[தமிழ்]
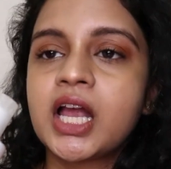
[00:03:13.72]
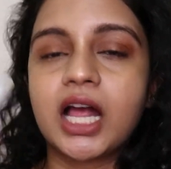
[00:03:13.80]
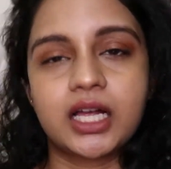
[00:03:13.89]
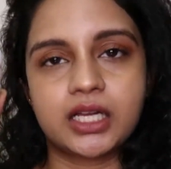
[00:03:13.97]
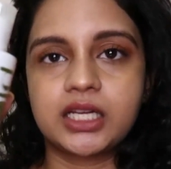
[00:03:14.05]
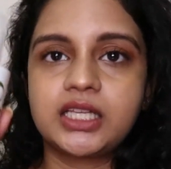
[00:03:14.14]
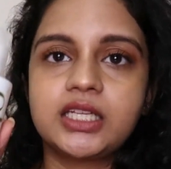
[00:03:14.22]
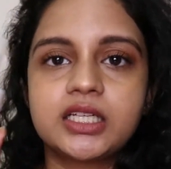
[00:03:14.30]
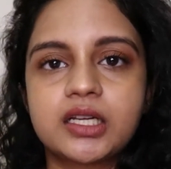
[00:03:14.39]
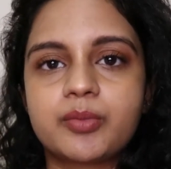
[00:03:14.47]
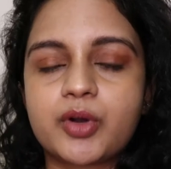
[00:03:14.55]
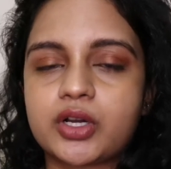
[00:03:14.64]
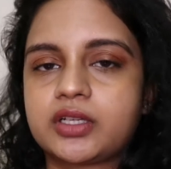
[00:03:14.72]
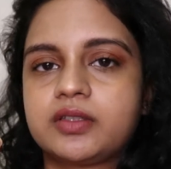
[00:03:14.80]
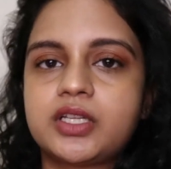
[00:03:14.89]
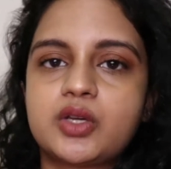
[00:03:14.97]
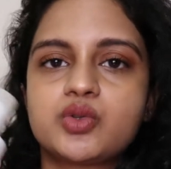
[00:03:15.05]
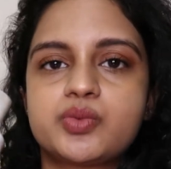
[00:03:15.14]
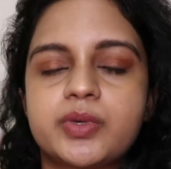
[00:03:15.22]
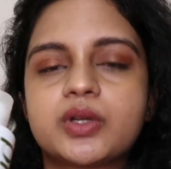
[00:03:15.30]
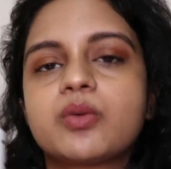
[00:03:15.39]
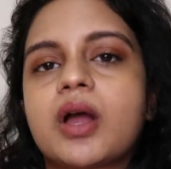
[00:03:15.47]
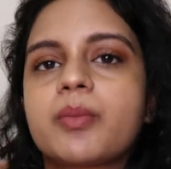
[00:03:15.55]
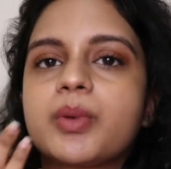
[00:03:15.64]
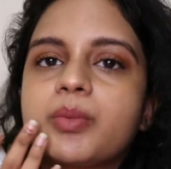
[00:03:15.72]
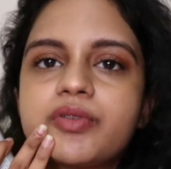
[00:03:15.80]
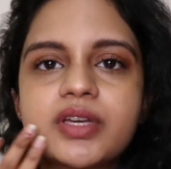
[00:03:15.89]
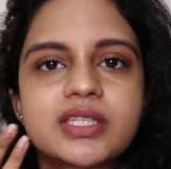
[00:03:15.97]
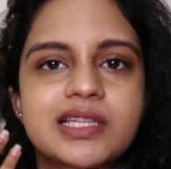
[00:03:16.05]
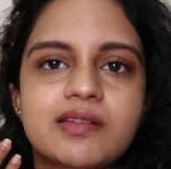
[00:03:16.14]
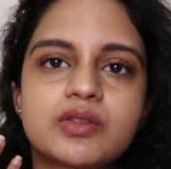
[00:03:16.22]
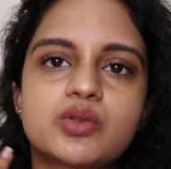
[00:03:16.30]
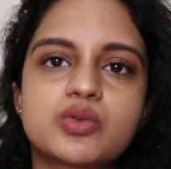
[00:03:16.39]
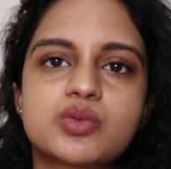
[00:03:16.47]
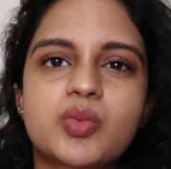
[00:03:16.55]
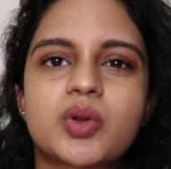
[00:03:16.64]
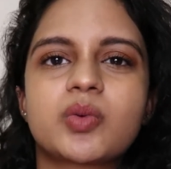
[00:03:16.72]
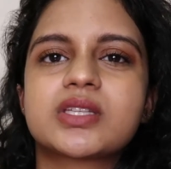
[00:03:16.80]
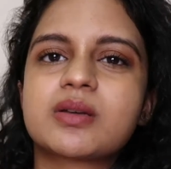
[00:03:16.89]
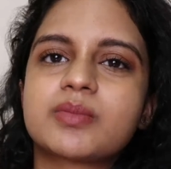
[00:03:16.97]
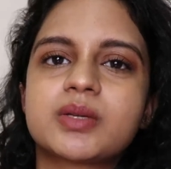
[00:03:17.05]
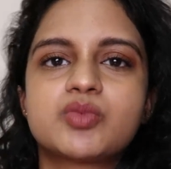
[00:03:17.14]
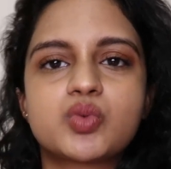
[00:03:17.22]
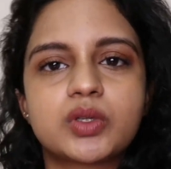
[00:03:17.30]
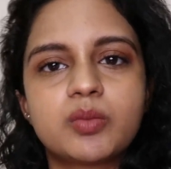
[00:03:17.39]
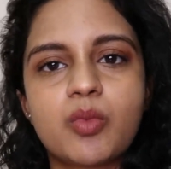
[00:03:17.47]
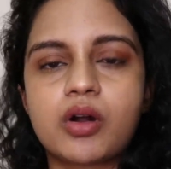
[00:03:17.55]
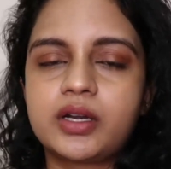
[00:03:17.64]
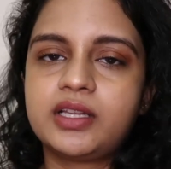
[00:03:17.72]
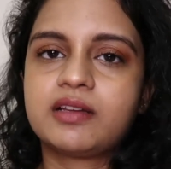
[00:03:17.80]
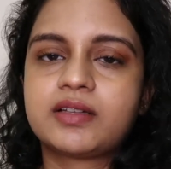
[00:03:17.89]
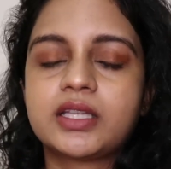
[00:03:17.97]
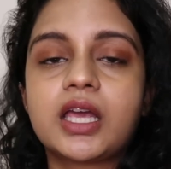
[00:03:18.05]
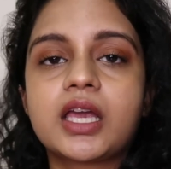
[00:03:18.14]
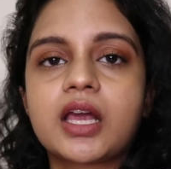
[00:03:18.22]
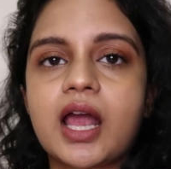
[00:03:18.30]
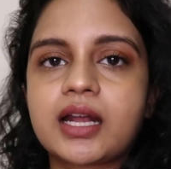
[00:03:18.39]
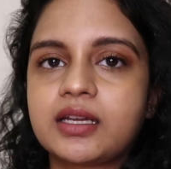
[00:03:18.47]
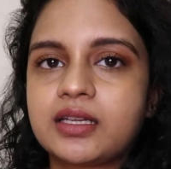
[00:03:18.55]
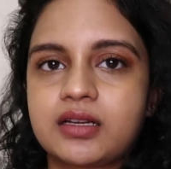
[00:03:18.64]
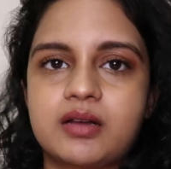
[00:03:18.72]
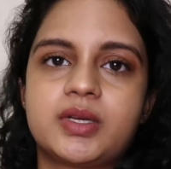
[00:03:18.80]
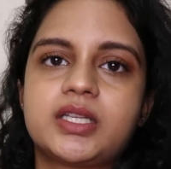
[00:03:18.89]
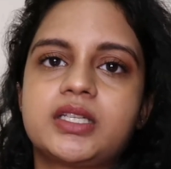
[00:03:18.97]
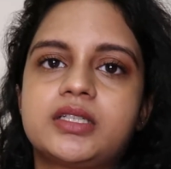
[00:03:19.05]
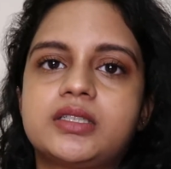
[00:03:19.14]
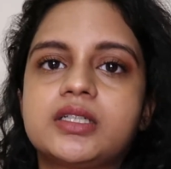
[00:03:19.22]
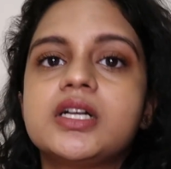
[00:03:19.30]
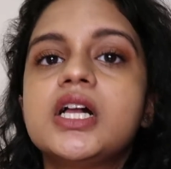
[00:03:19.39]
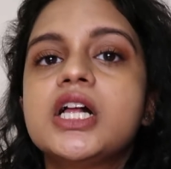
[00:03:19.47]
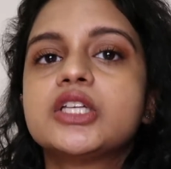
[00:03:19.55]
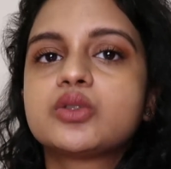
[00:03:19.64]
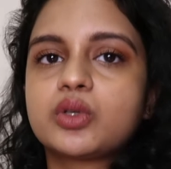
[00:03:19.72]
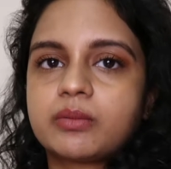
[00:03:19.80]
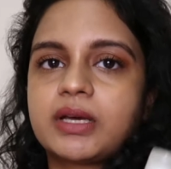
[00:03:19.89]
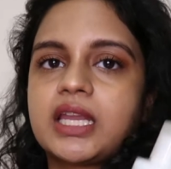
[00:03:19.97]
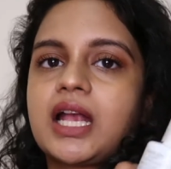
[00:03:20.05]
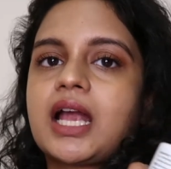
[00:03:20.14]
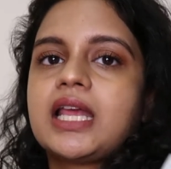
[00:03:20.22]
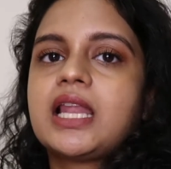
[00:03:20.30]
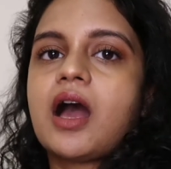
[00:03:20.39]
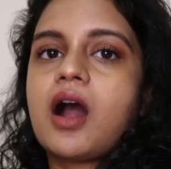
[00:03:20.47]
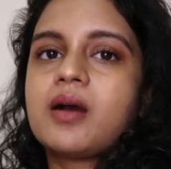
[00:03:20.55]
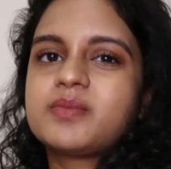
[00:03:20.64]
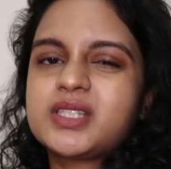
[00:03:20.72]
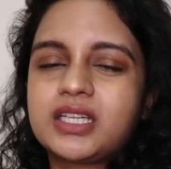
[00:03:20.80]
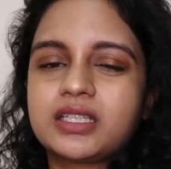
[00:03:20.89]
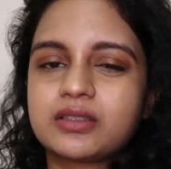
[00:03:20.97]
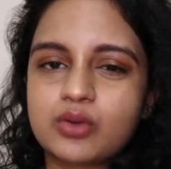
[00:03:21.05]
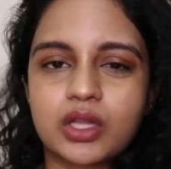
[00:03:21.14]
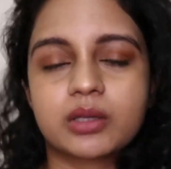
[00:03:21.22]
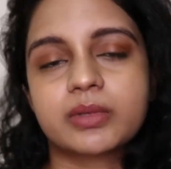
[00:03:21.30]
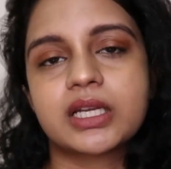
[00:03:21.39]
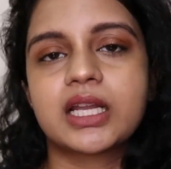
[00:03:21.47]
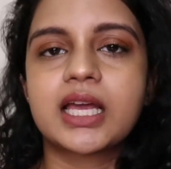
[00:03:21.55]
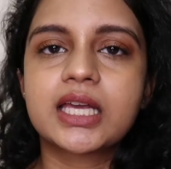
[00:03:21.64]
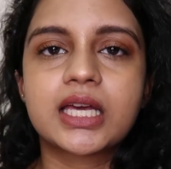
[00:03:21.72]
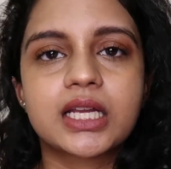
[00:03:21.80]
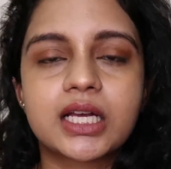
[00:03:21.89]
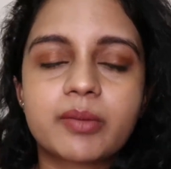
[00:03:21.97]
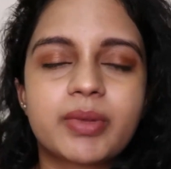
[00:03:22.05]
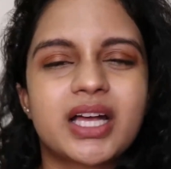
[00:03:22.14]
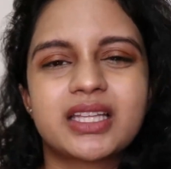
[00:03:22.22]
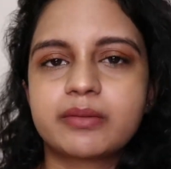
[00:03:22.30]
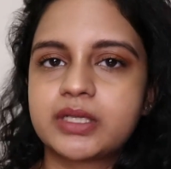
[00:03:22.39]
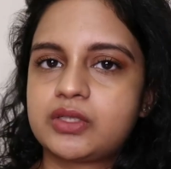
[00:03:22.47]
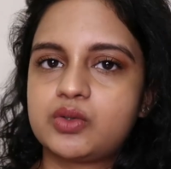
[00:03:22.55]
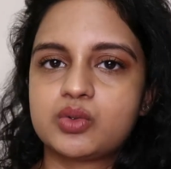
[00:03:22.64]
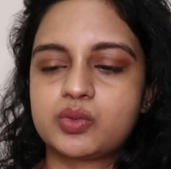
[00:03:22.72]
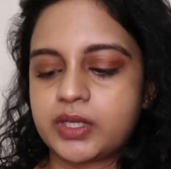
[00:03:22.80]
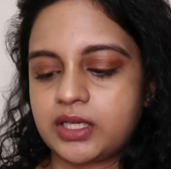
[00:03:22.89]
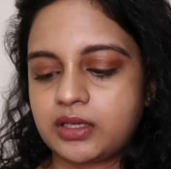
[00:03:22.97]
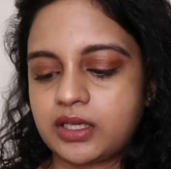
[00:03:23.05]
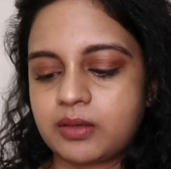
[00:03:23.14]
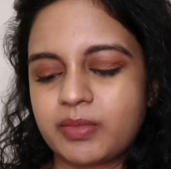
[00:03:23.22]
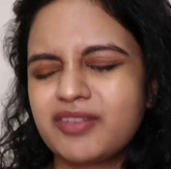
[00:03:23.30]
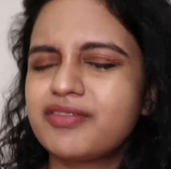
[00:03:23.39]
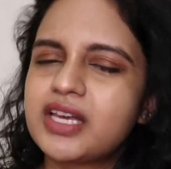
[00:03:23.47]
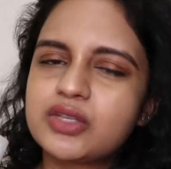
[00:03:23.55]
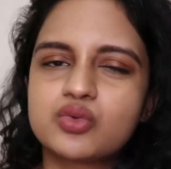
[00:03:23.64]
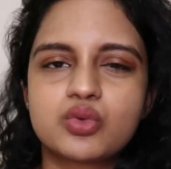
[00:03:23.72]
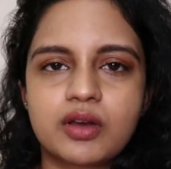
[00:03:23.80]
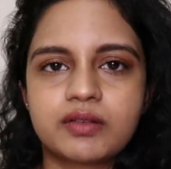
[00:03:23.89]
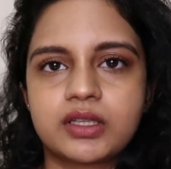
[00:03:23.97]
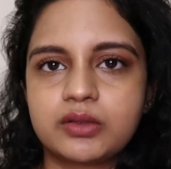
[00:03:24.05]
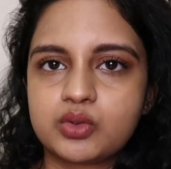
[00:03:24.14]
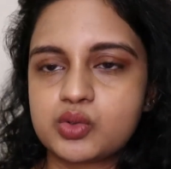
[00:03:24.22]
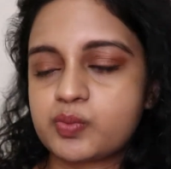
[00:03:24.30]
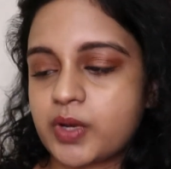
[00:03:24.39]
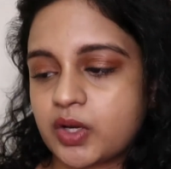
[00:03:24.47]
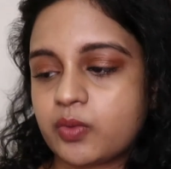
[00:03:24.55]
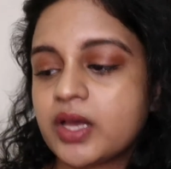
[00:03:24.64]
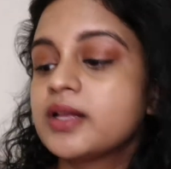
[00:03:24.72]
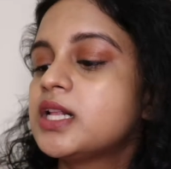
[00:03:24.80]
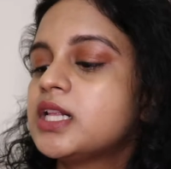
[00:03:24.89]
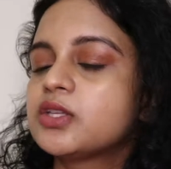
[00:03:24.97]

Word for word: uh, ஆனால் இருக்கிற ப்ராடக்ட் வந்து நான் யூஸ் பண்ணுவேன் அப்பப்போ ஃபேஸில் வந்து யூஸ் பண்ணுவேன் சம்டைம்ஸ் வந்து பாடியில் வந்து எங்கே ஆக்னி இருக்க மாதிரி இருக்குது ஸோ இந்த மாதிரி கையில் ஆர்ம்ஸ் கிட்ட ஸோ அந்த மாதிரிலாம் எங்கேயா இருக்கப்போ அந்த மாதிரி யூஸ் பண்ணிகிட்டே இருப்பேன் ஃபேஸ்க்கும் நான் வந்து யூஸ் பண்ணுவேன்